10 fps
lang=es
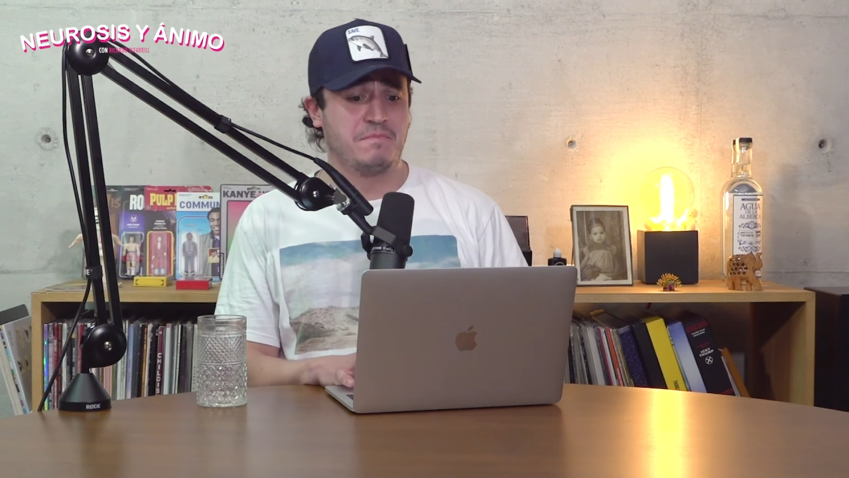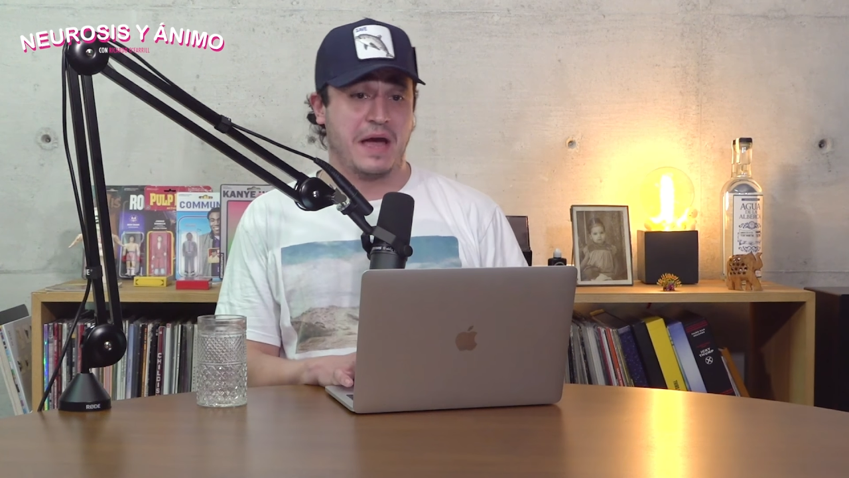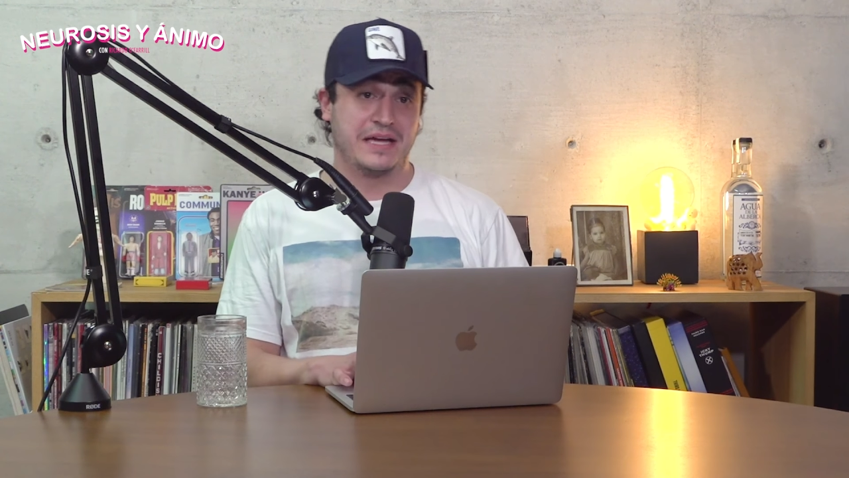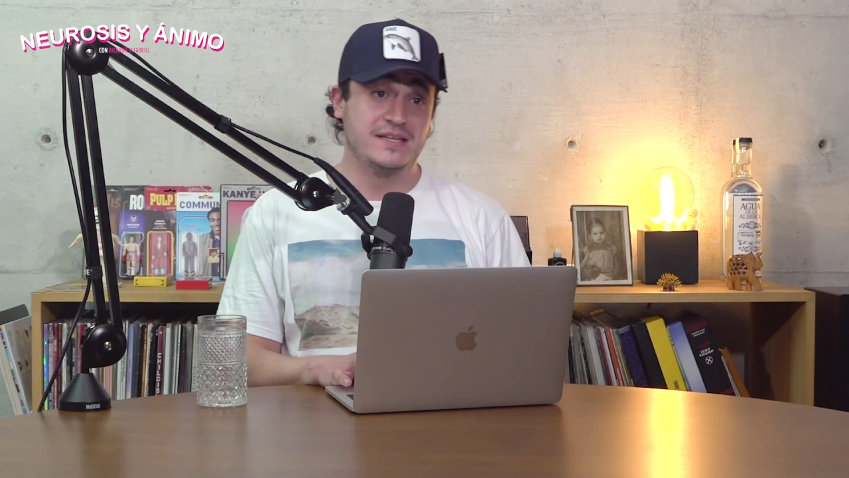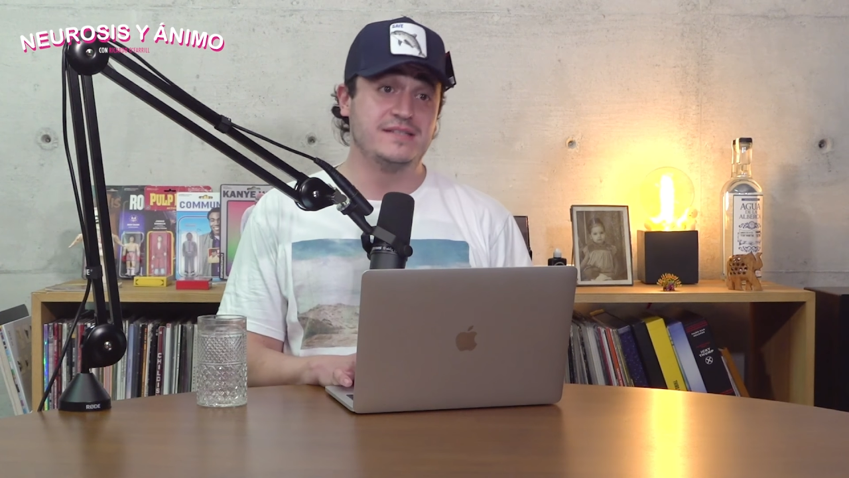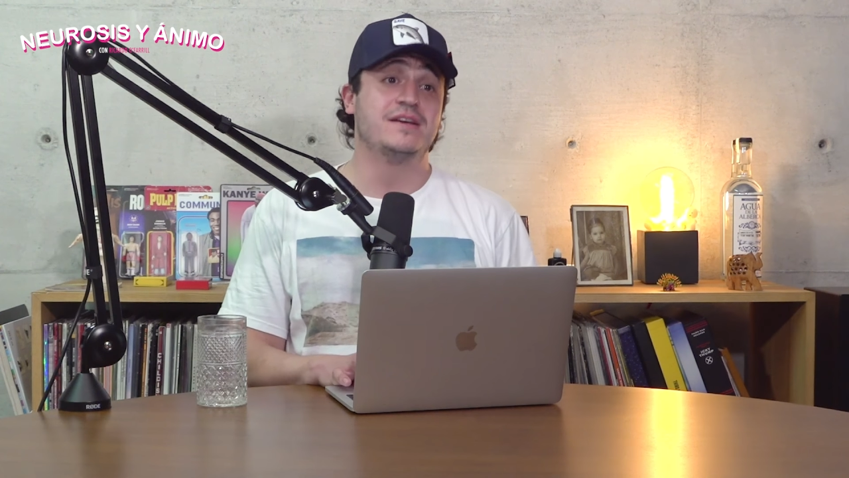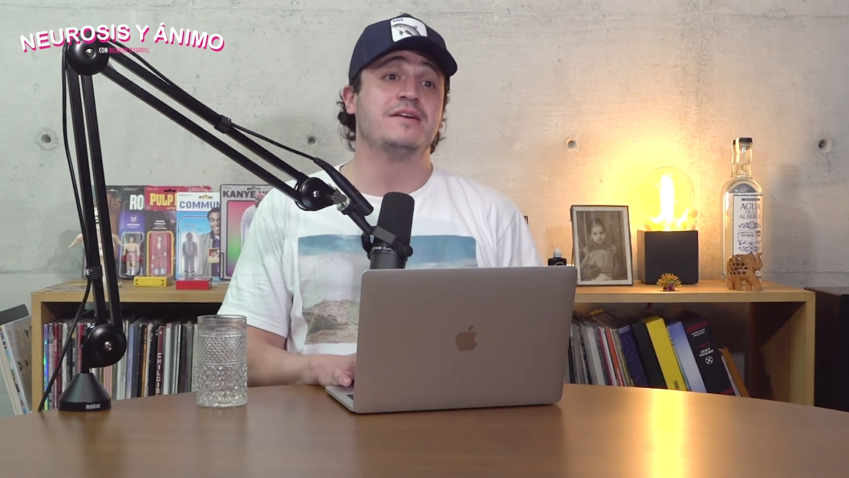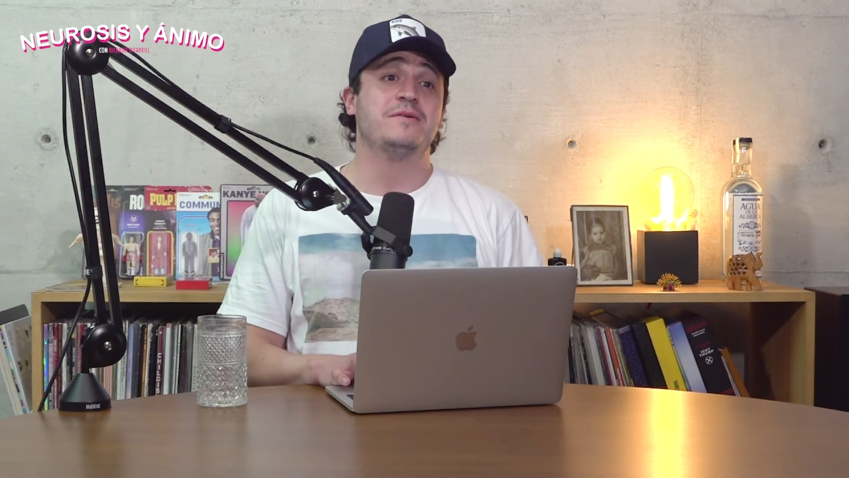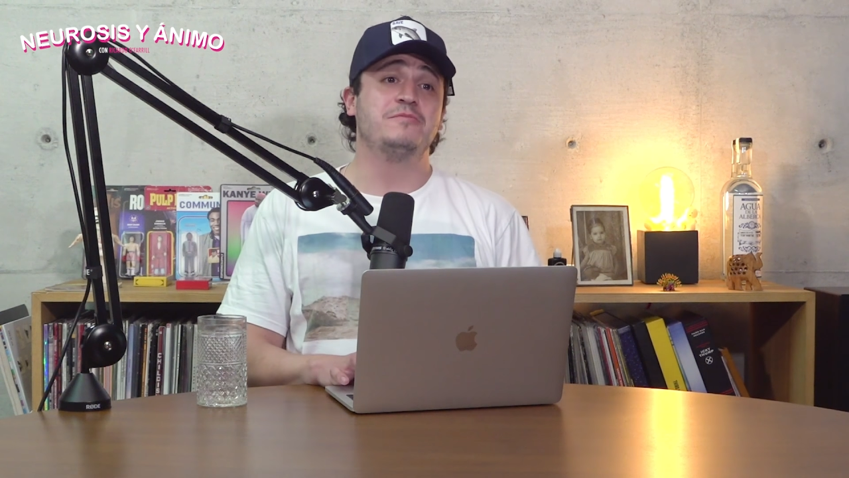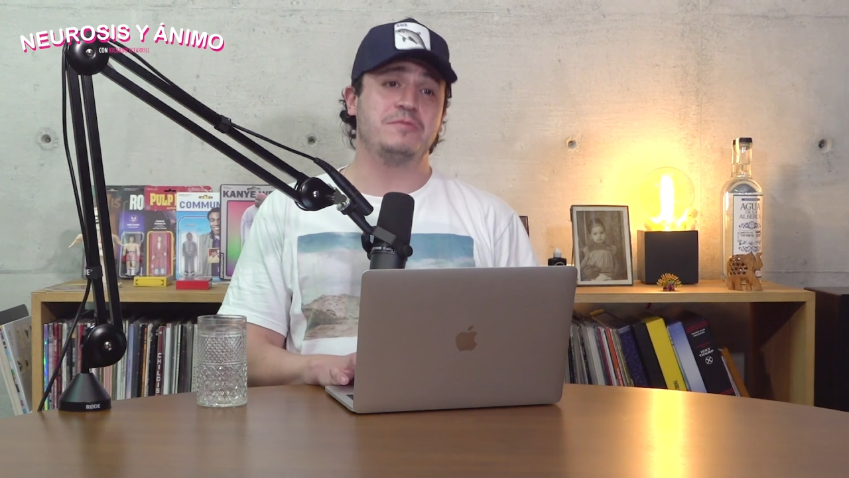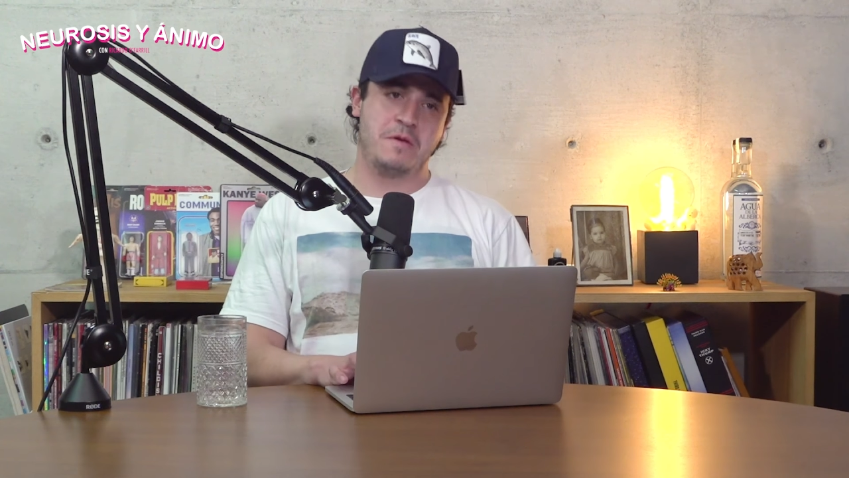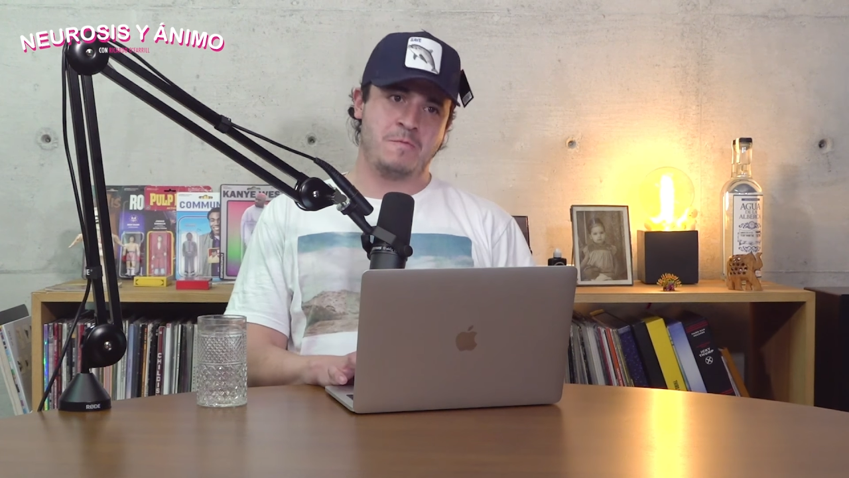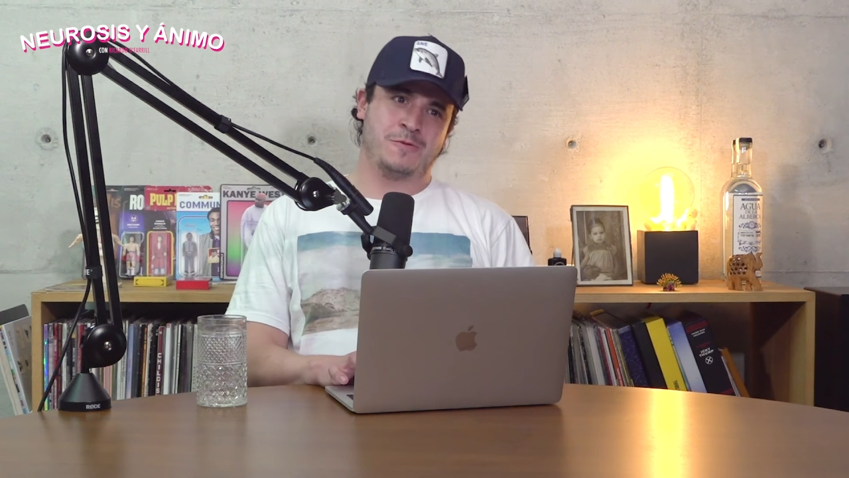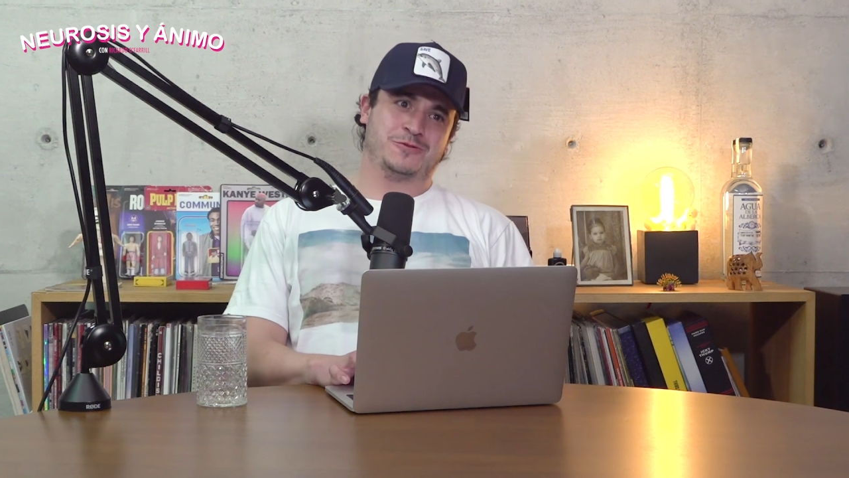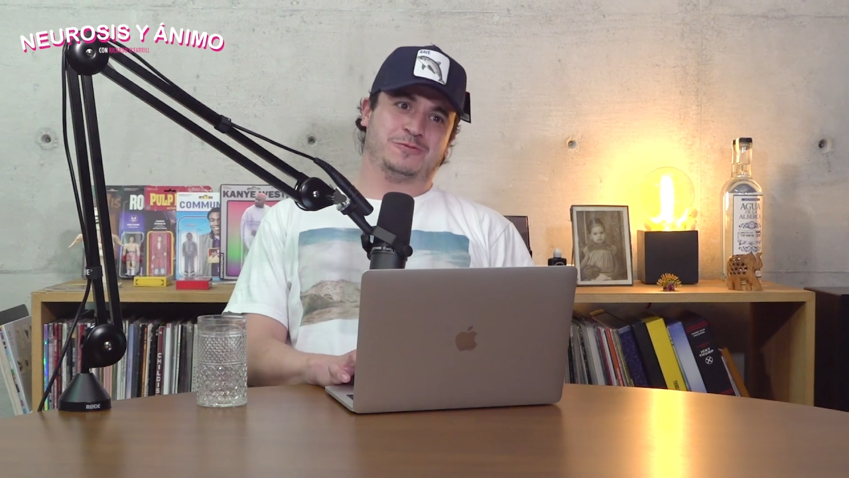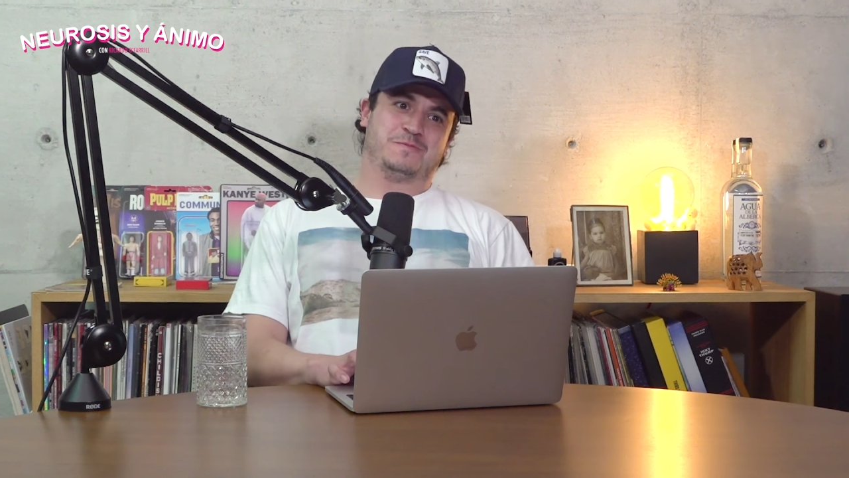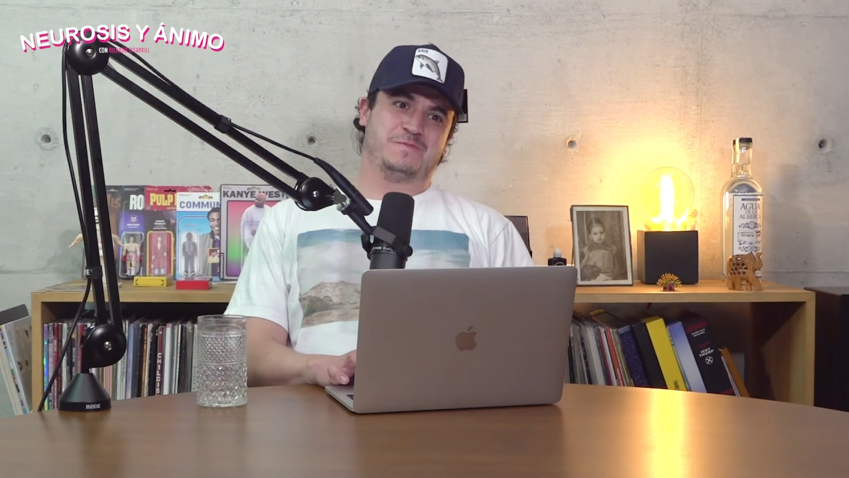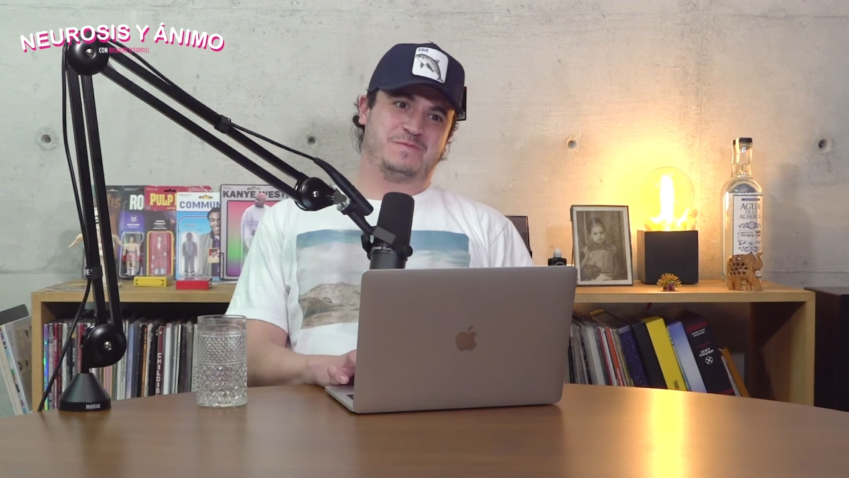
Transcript: país vivimos.